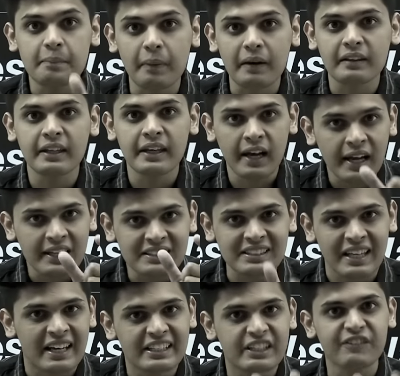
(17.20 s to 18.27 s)
पढ़ने का एक
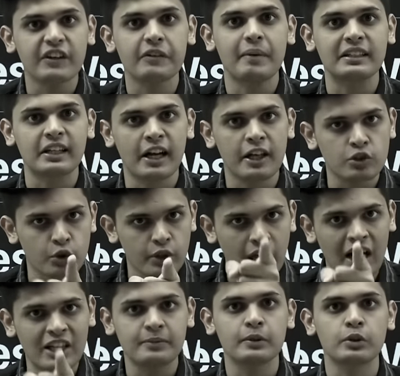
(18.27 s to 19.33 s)
साइंटिफिक मेथड है जो कि
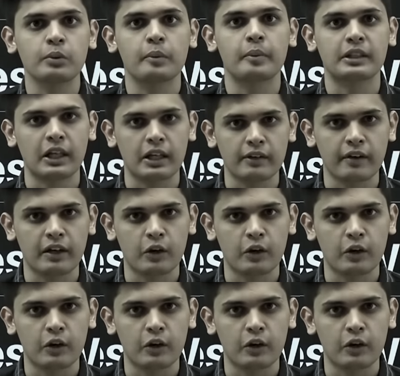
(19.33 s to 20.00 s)
आज मैं तुम्हें बताने वाला